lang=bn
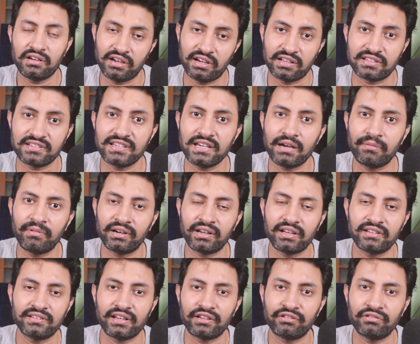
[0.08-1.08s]
আজকে আমার
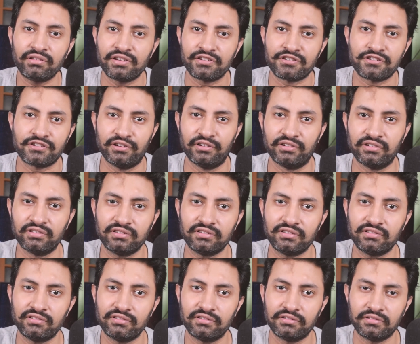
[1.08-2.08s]
কাছে একজন এসেছিল
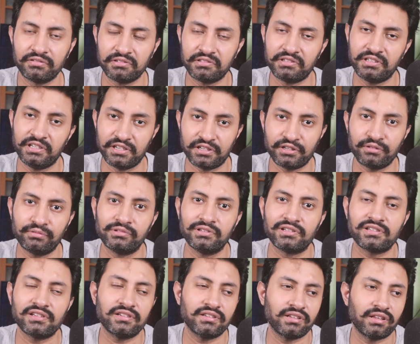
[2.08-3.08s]
সে এসে
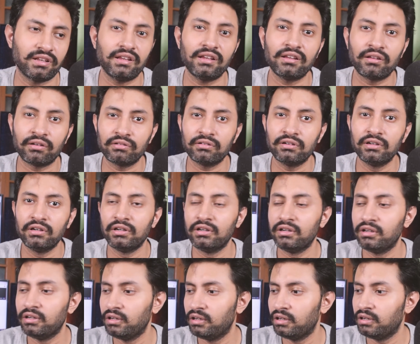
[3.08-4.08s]
বলছে যে দাদা ধরো
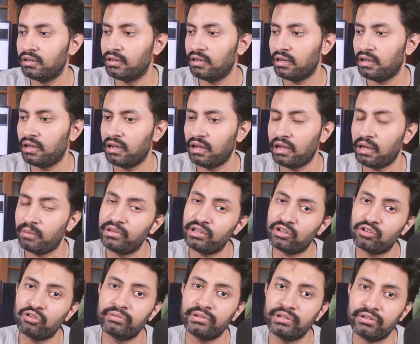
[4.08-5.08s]
আমি না
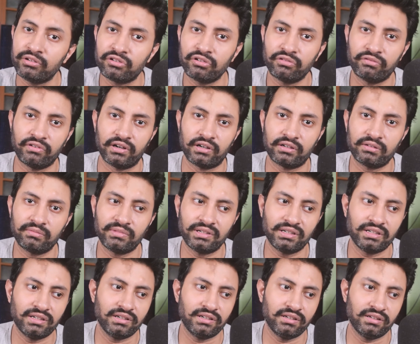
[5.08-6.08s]
খুব ইন্ট্রোভার্ট
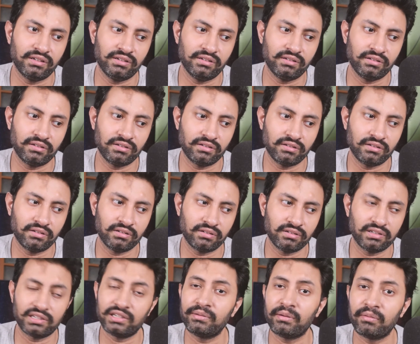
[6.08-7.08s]
মানে
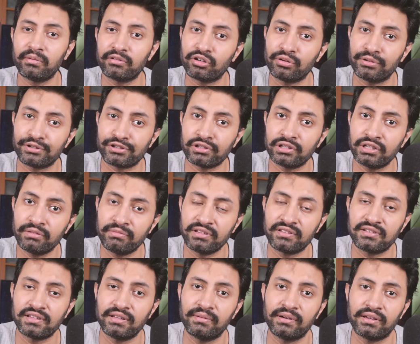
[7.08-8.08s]
সেভাবে সবার সঙ্গে
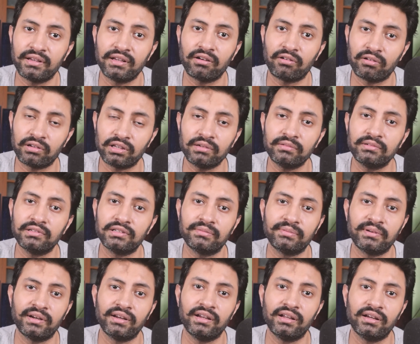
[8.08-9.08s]
মিশতে পারি না কথা বলতে
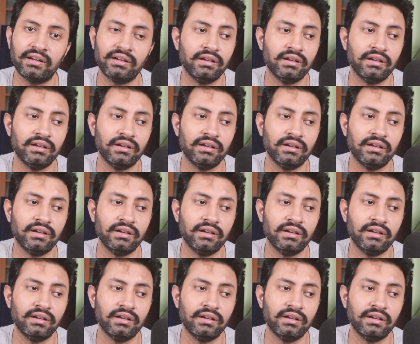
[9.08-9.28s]
পারি না